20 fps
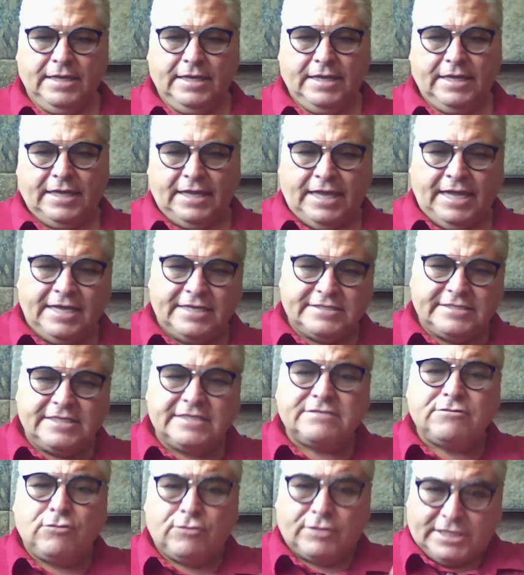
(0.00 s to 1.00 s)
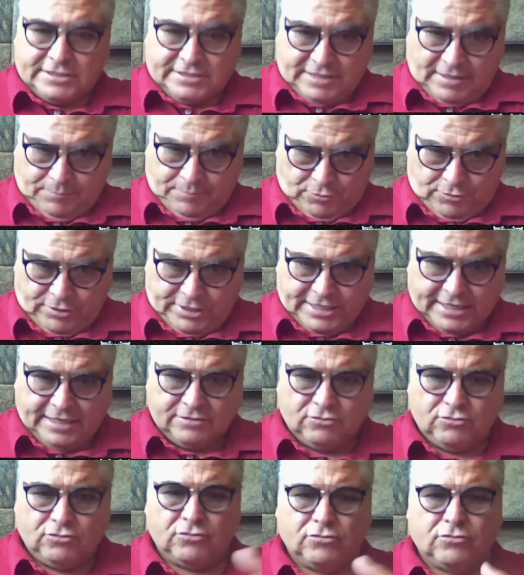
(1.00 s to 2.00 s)
Ese es lo que está
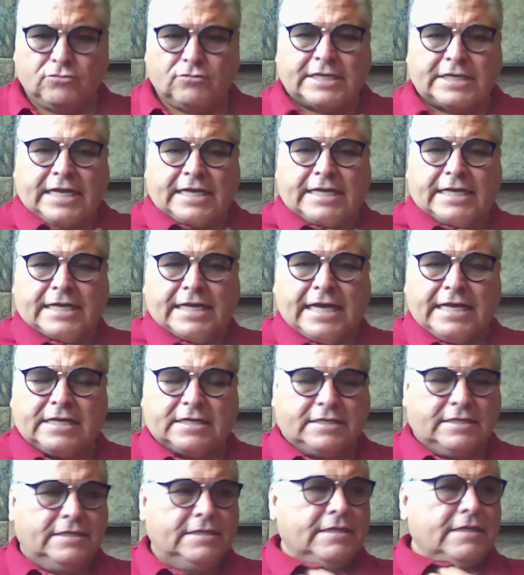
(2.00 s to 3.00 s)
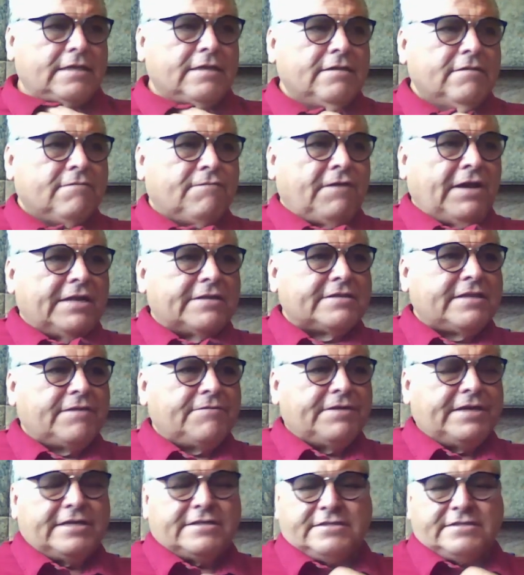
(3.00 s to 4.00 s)
publicando Canacar. Falta
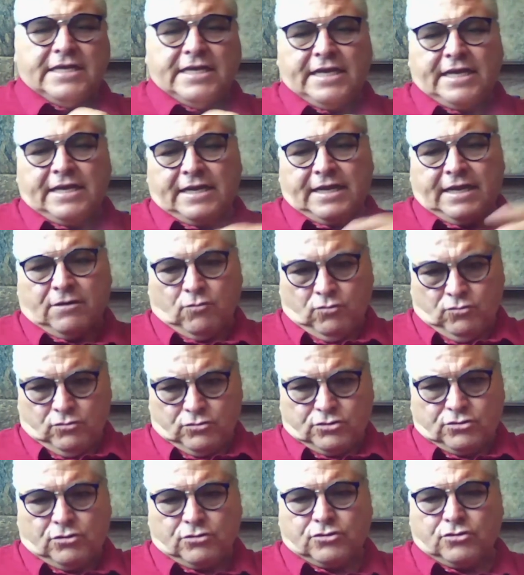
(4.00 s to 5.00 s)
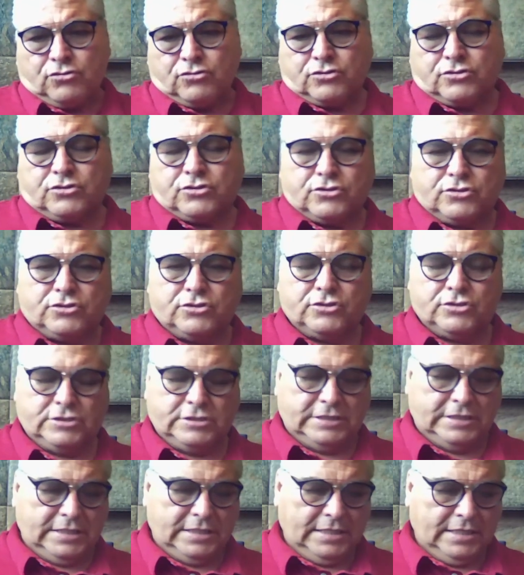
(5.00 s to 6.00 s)
ver si en algunos otros
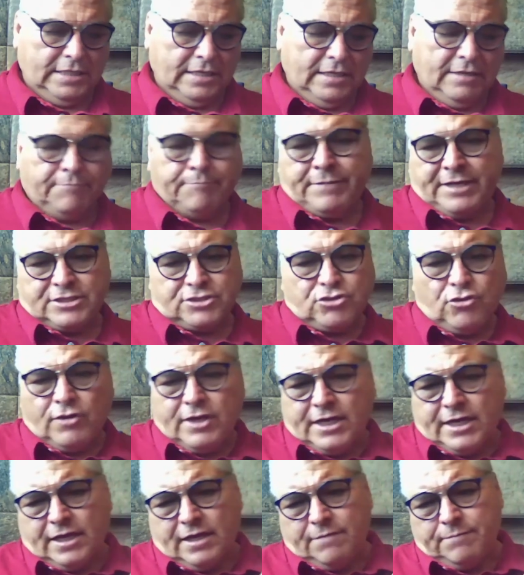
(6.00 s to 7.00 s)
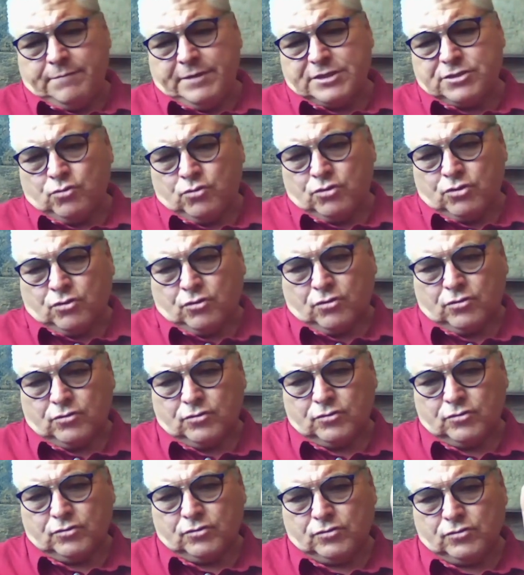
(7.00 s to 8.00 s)
menciona nada más uno.
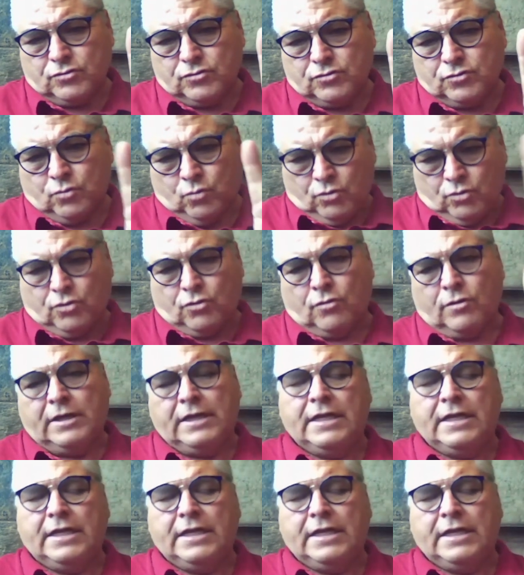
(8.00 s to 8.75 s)
Uno.